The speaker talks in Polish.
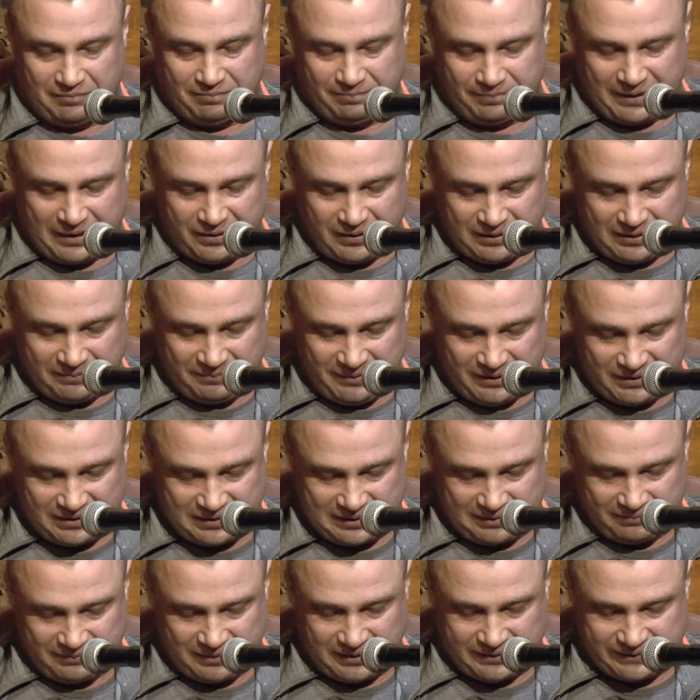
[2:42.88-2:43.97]
Panem
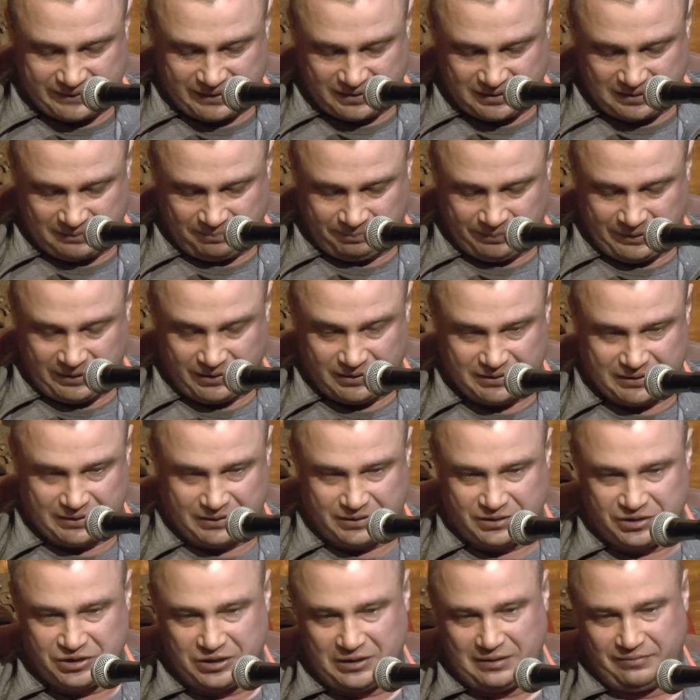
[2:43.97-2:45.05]
jestem trasy
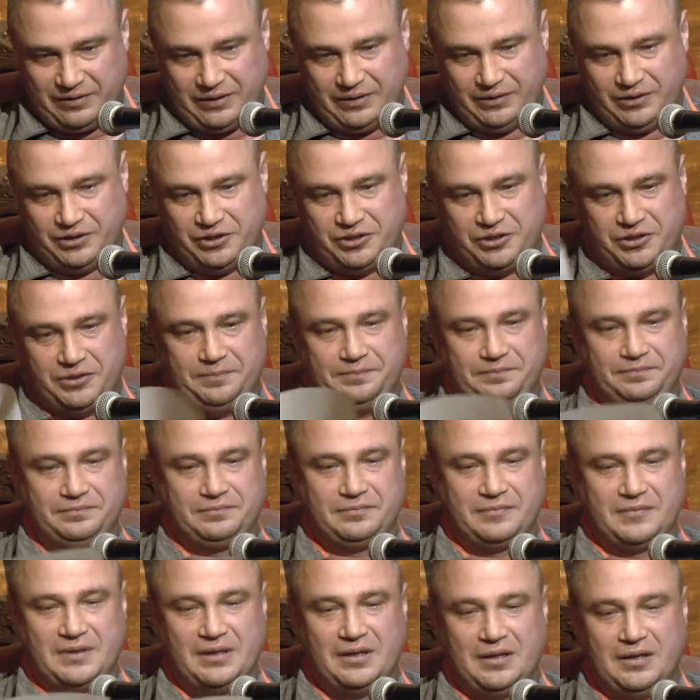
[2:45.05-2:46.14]
509,
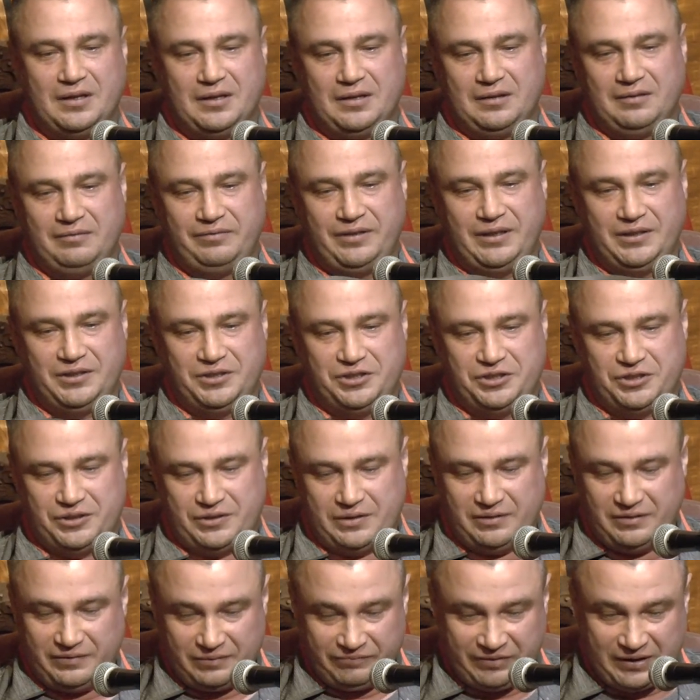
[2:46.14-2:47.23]
więc,
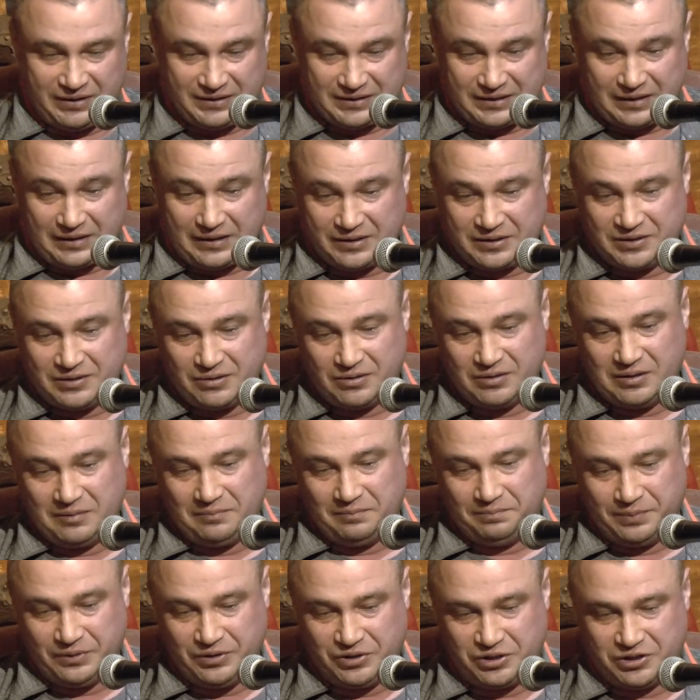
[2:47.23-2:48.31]
więc klaksonem
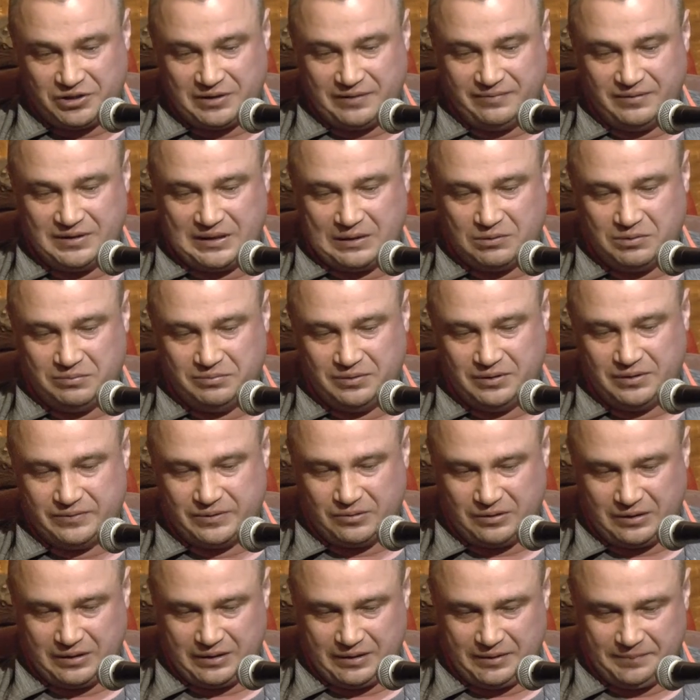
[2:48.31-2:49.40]
piszczę całą
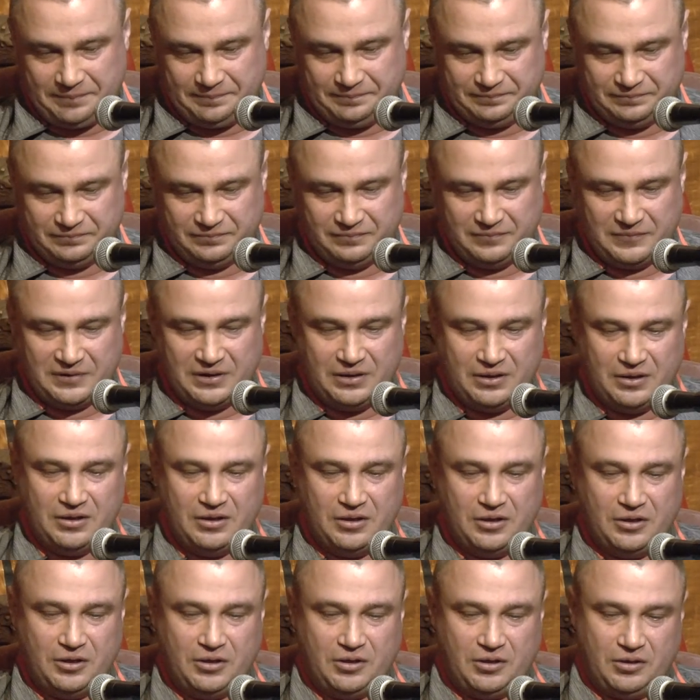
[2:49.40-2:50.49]
drogę.
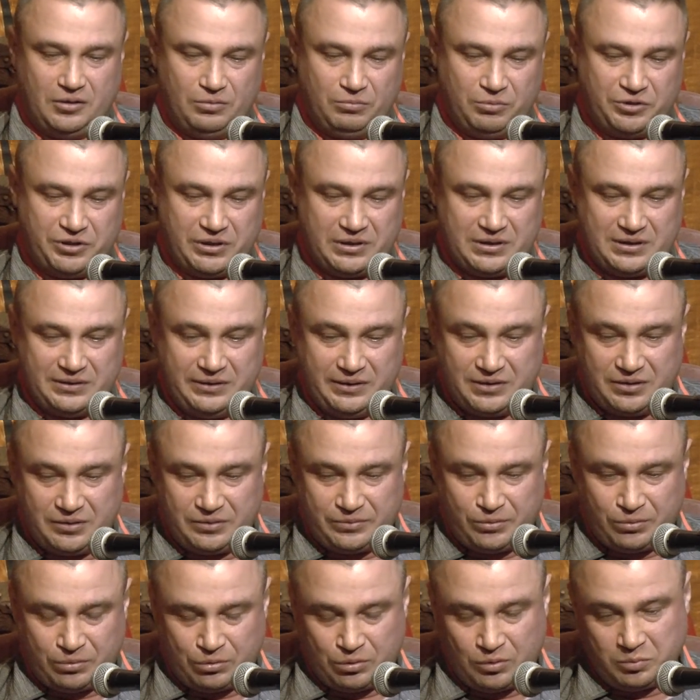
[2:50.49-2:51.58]
Uczestnicy
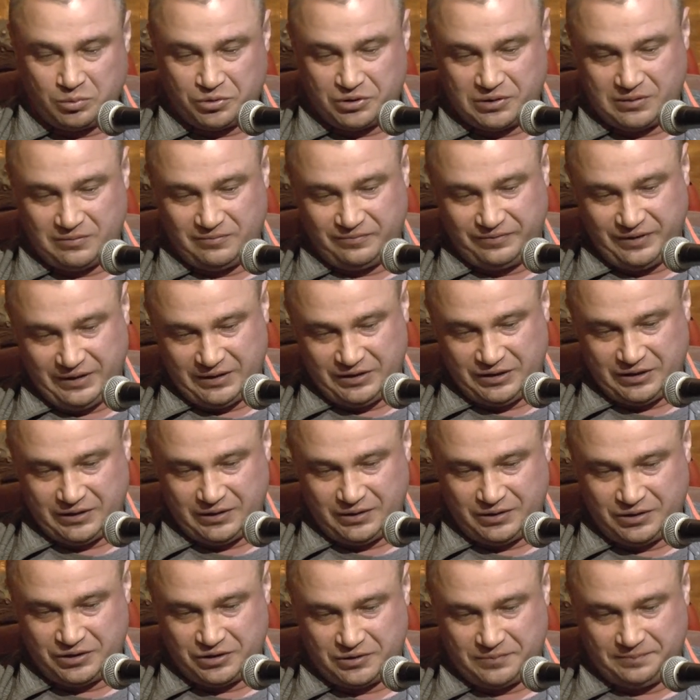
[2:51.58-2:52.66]
ruchu muszą
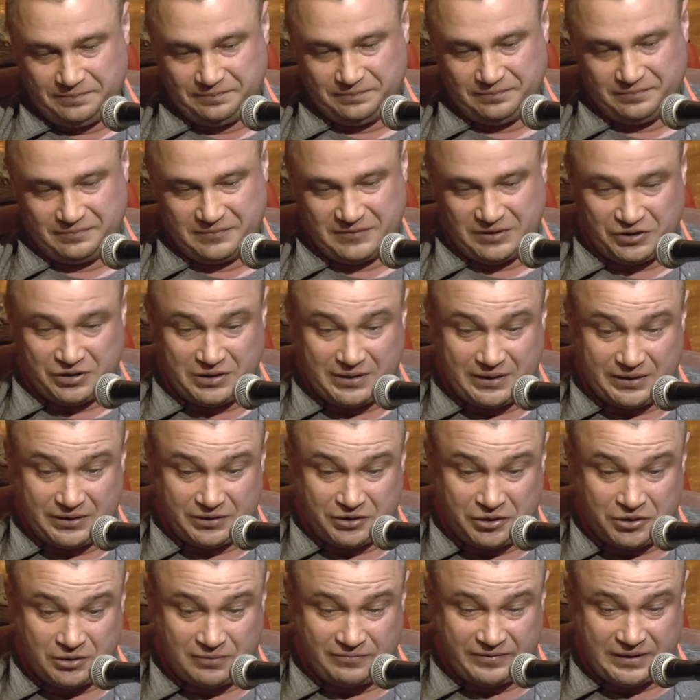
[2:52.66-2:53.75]
wiedzieć, że na
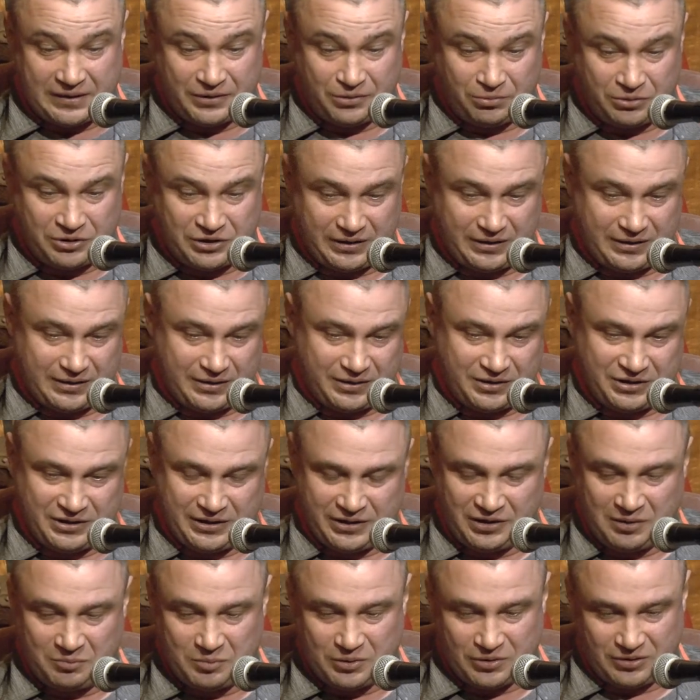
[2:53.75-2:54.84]
skrzyżowaniu czekać ja
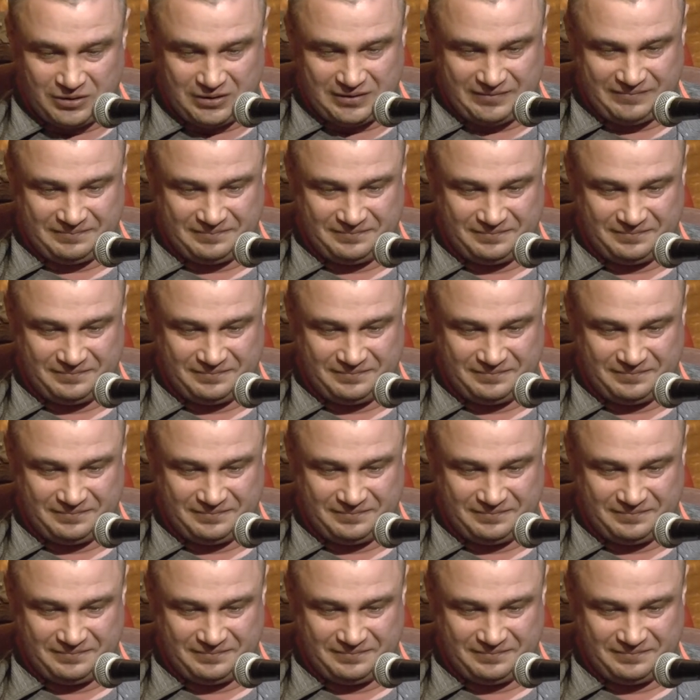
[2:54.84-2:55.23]
nie mogę.